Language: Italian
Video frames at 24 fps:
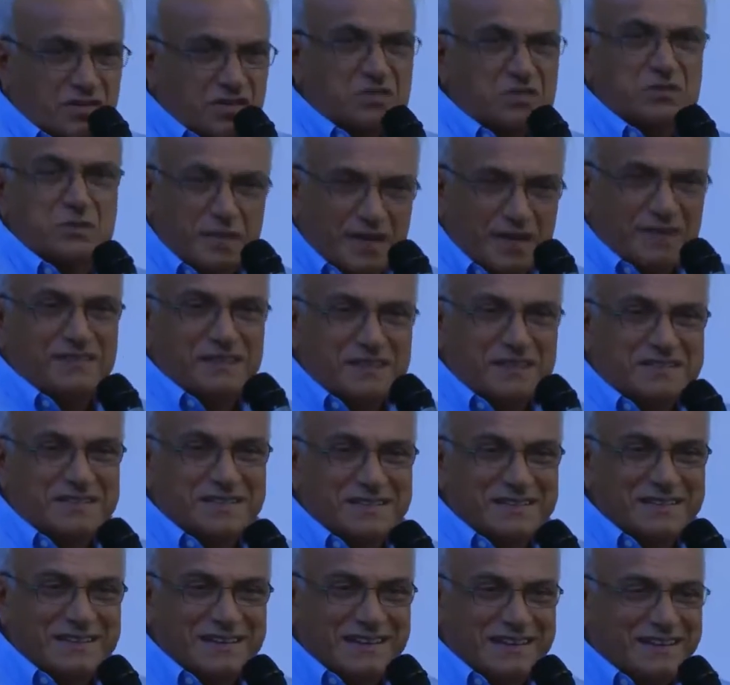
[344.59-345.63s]
Quanti di
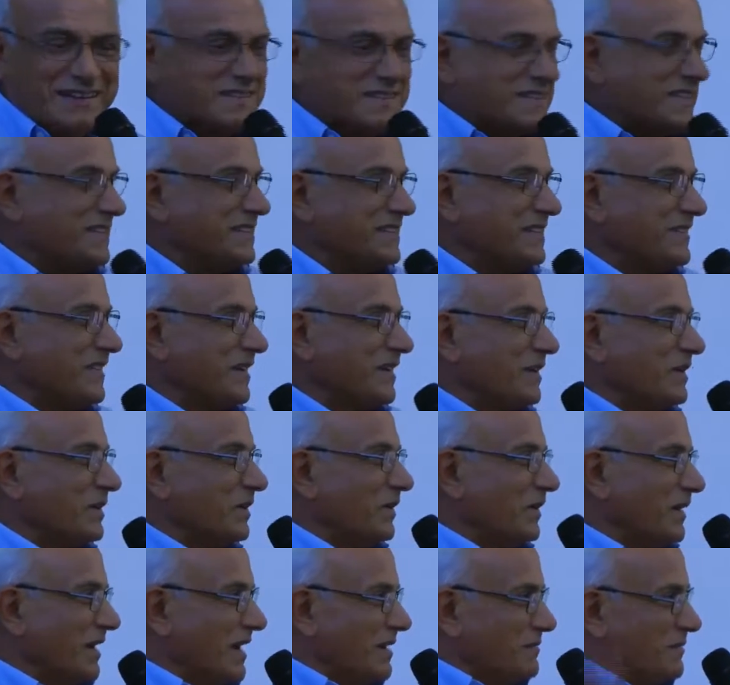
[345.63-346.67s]
noi vorremmo che Gesù
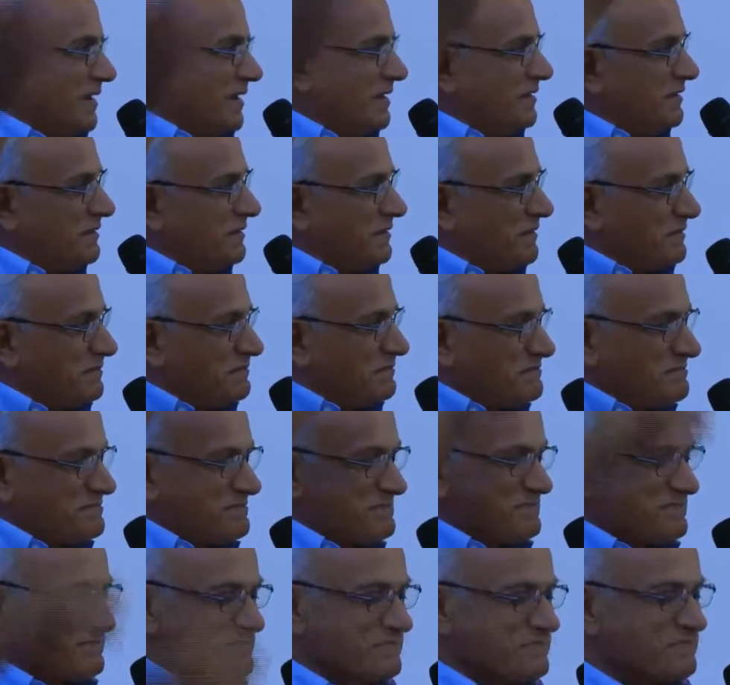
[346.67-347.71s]
prendesse delle
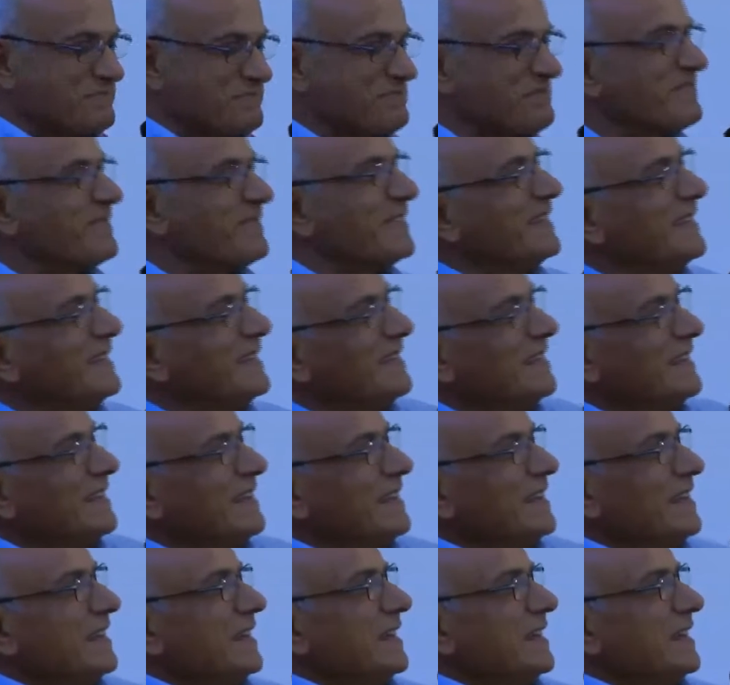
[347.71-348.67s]
iniziative con noi? Amen.